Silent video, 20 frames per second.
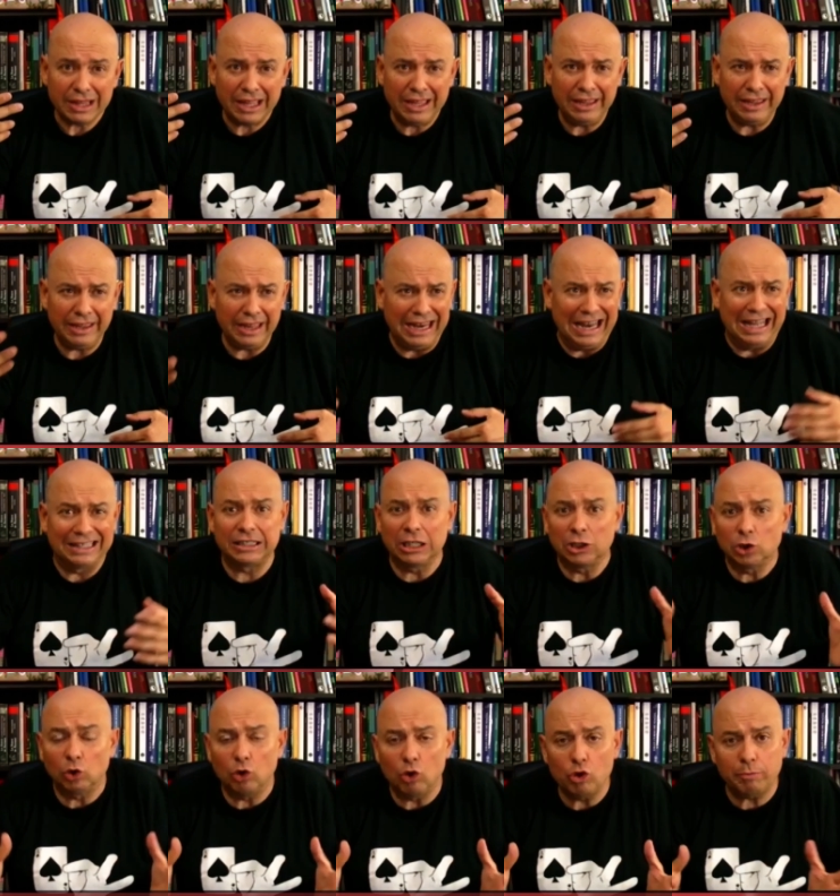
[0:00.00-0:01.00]
eh, la
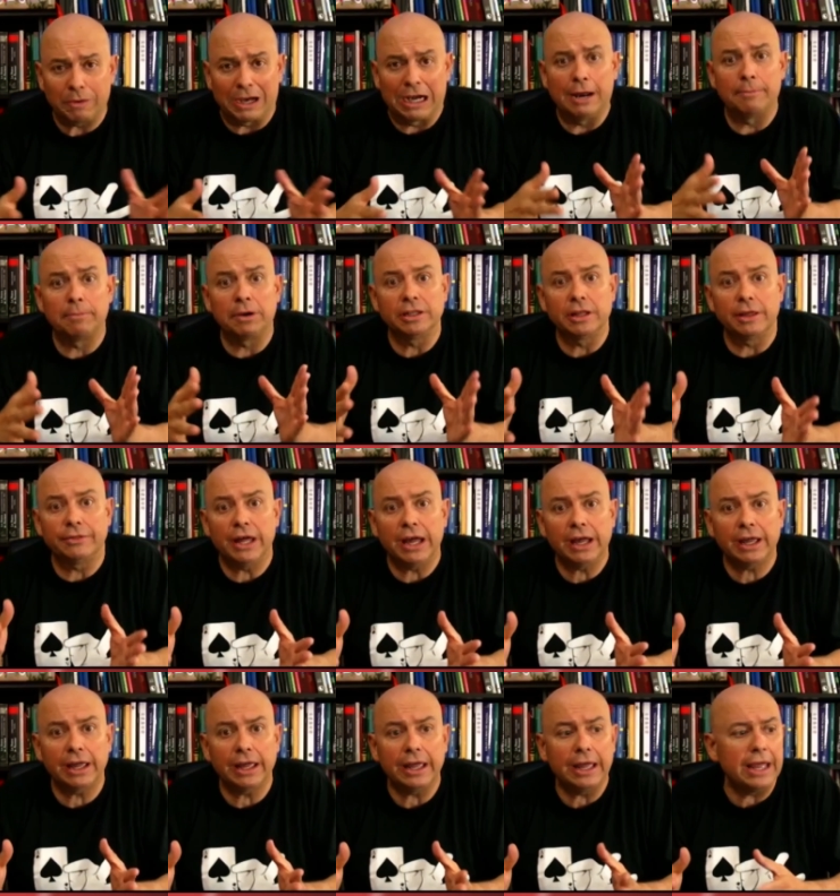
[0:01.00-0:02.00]
actitud para el
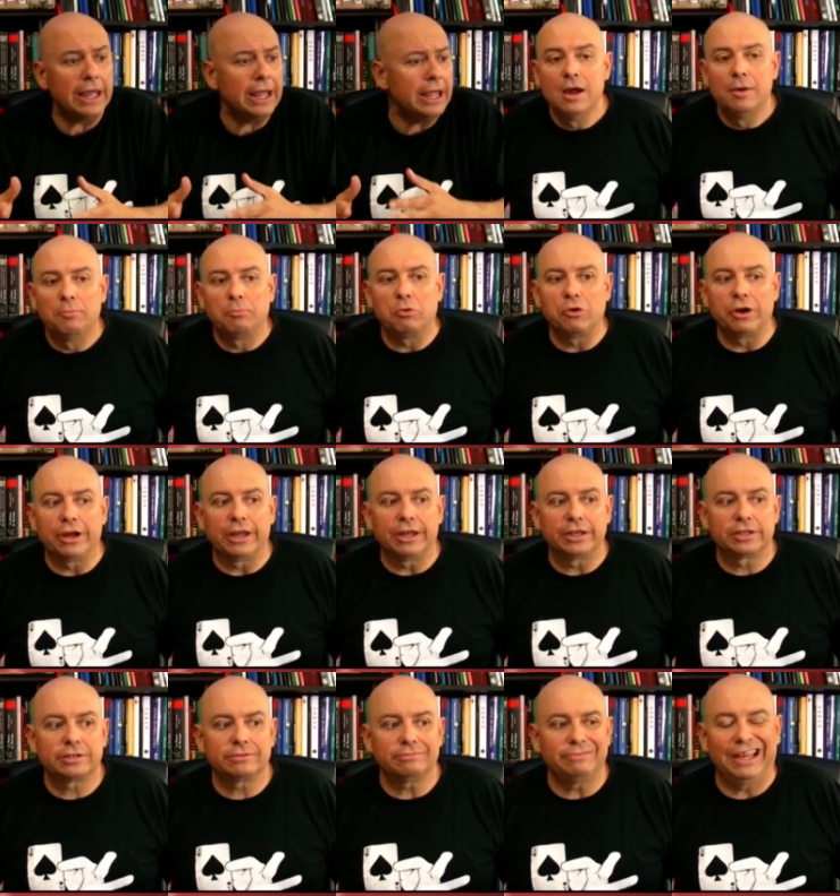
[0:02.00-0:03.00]
aprendizaje.
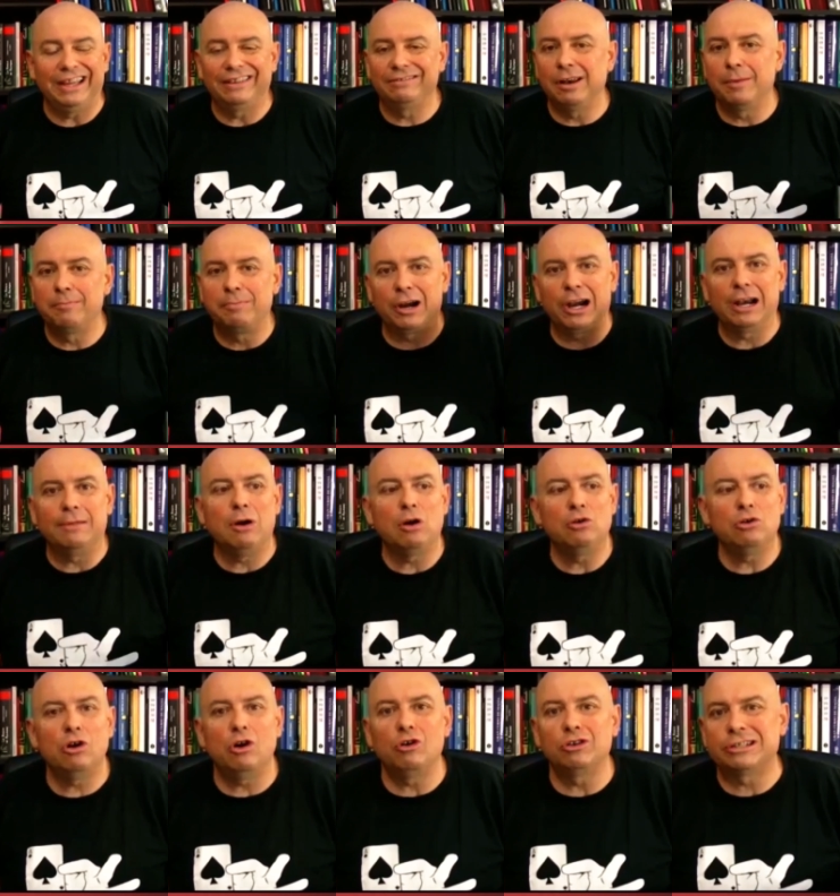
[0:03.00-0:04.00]
Pues en el programa
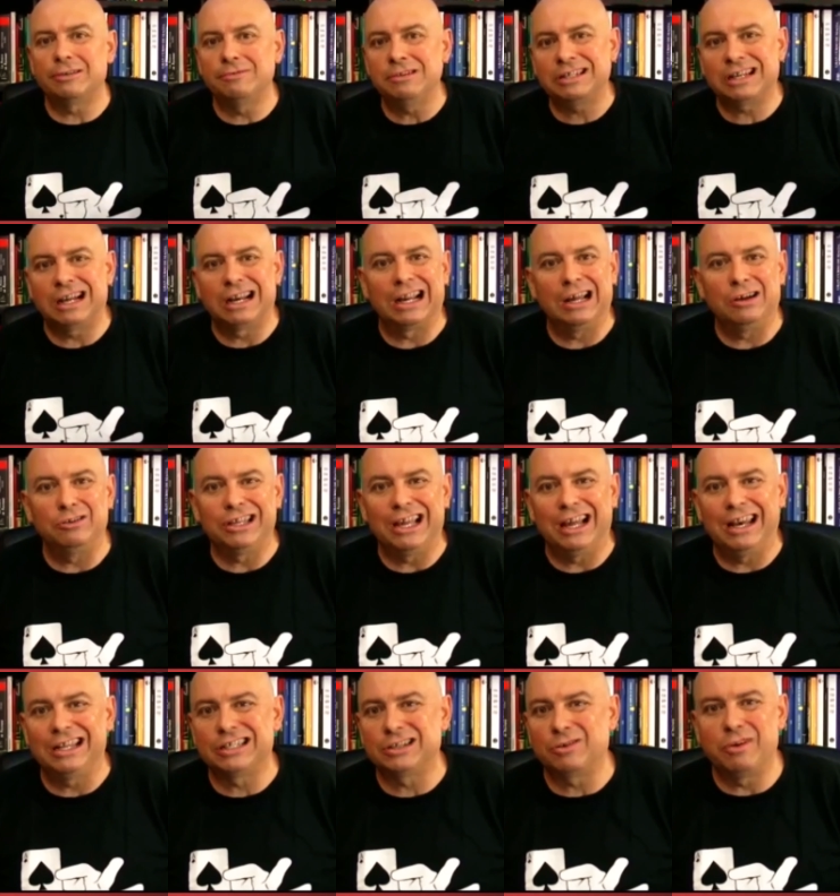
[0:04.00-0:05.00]
1 os habéis cargado
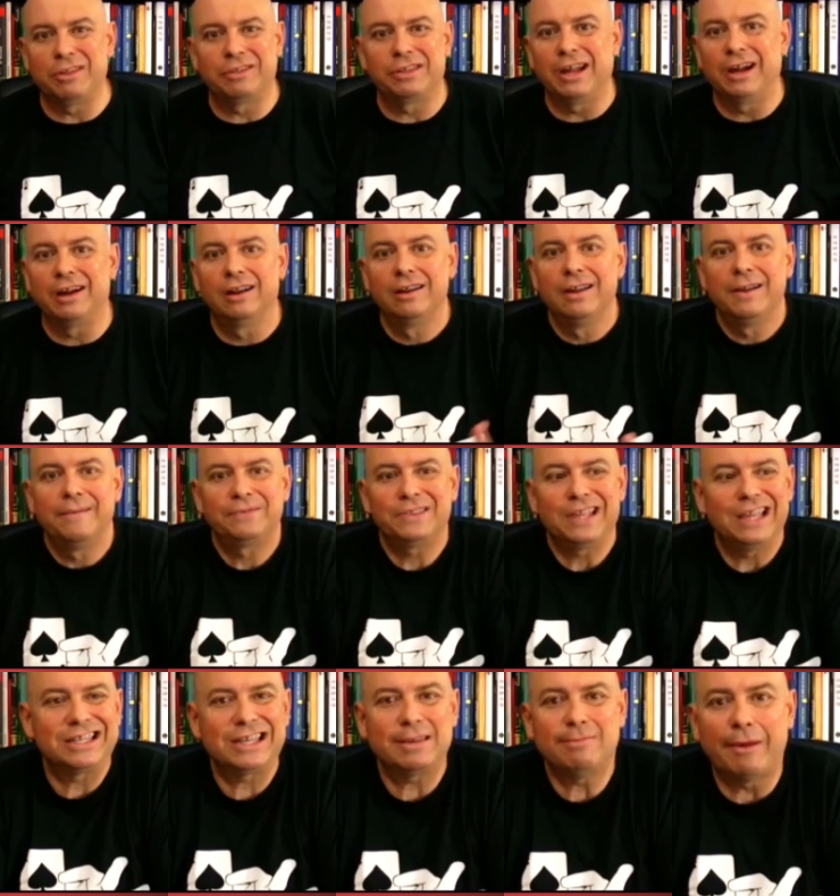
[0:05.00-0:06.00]
ya la secuencia.
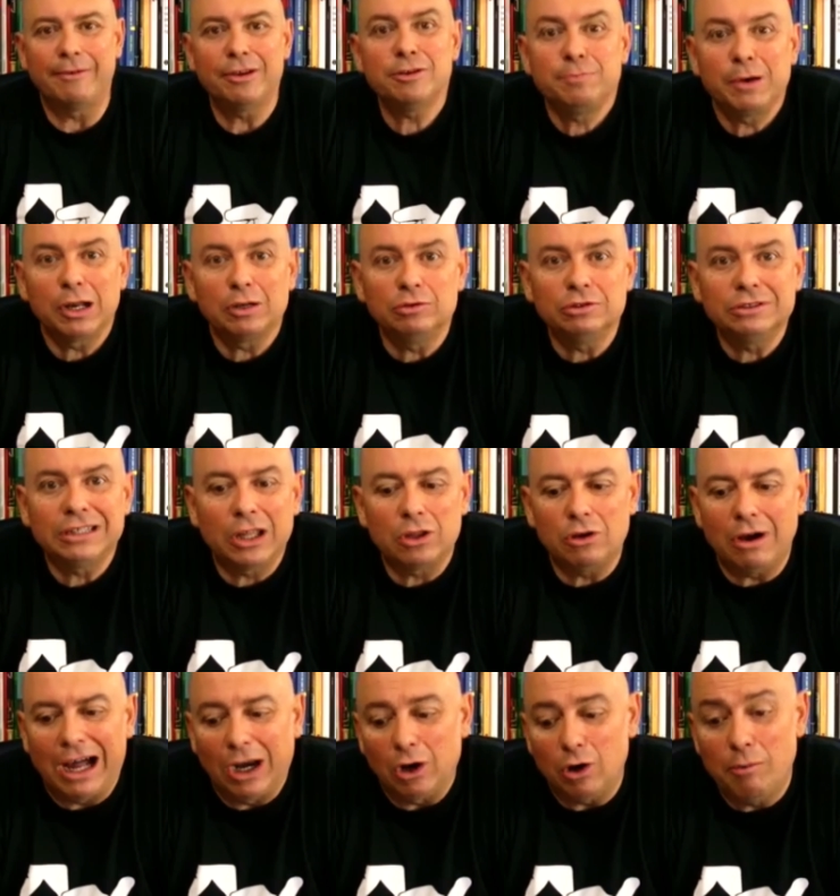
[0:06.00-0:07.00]
Es que me habéis
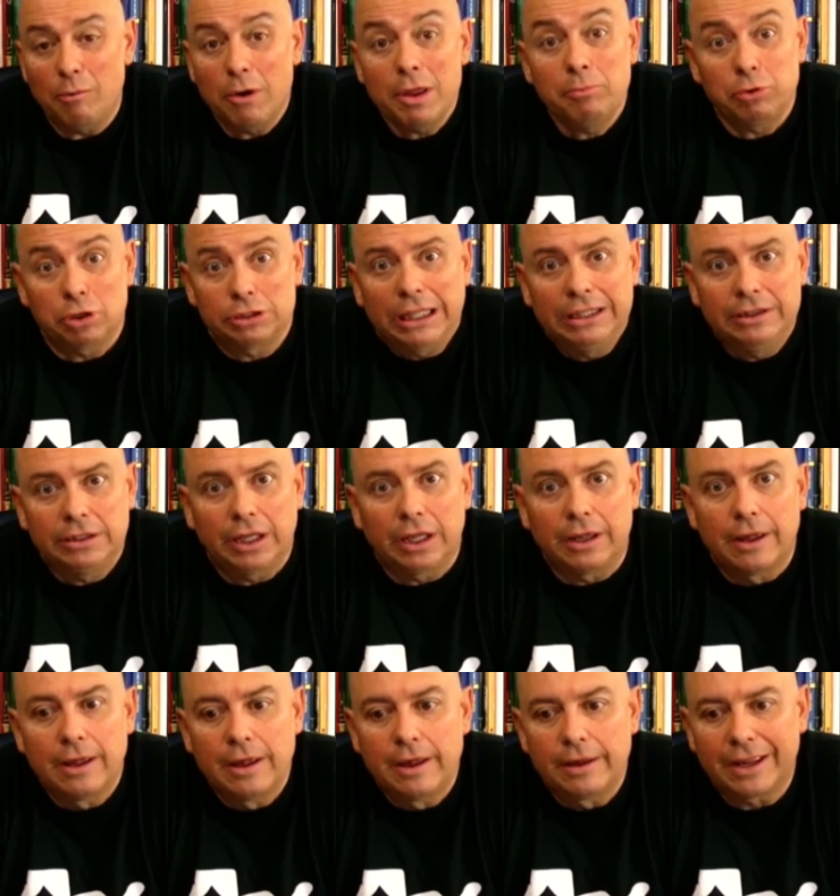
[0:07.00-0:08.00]
preguntado algo muy
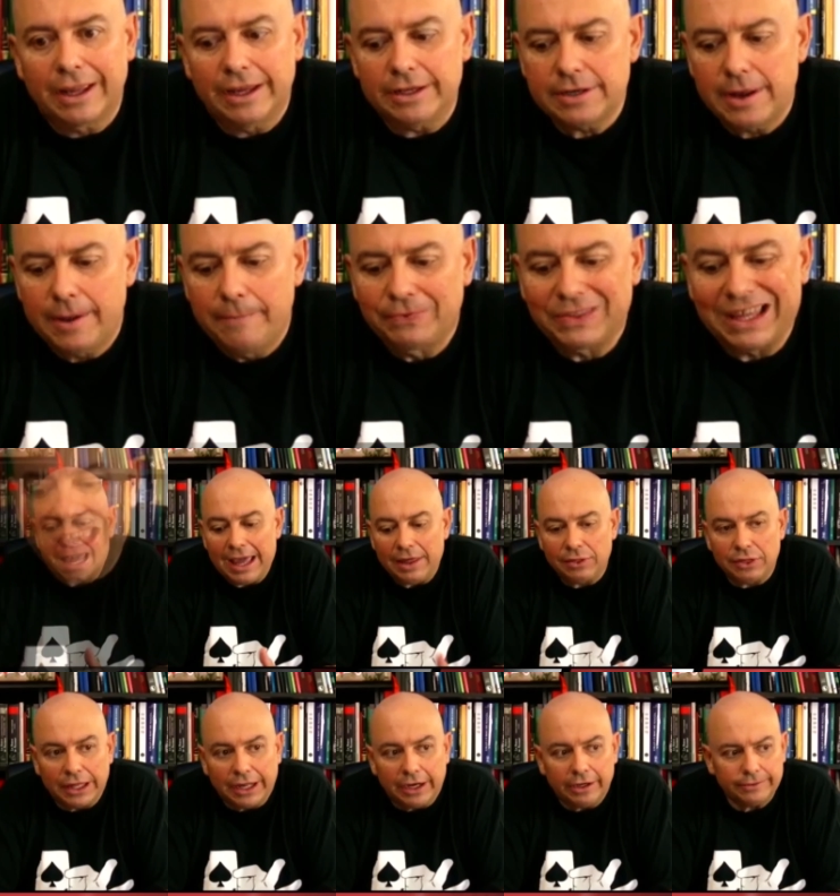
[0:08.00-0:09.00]
importante, que es qué
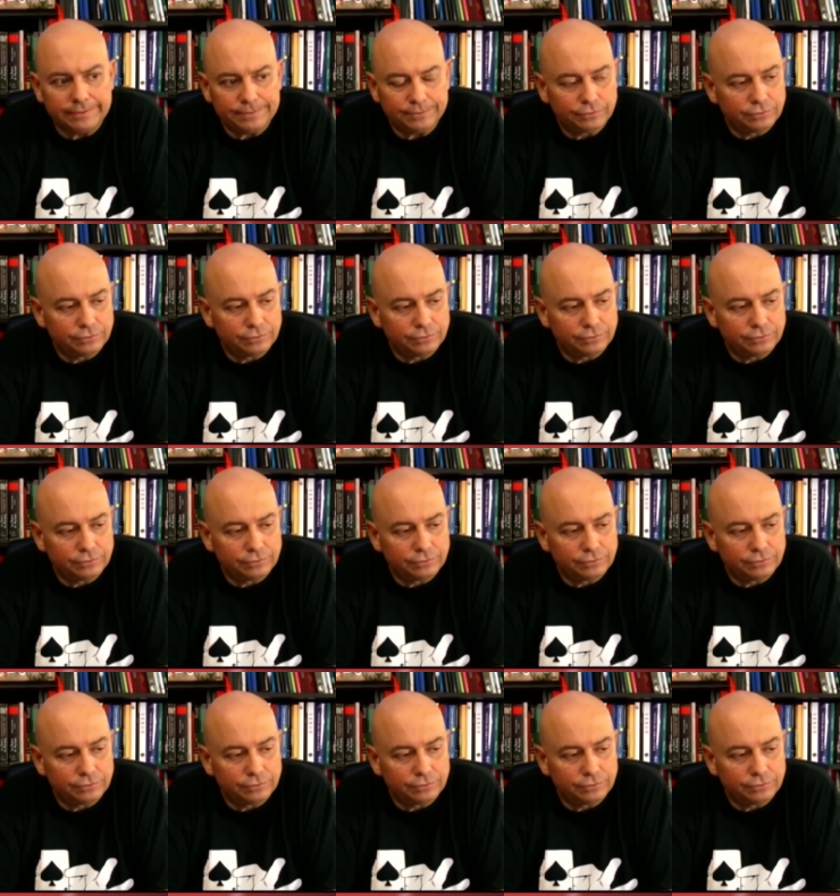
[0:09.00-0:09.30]
hacer,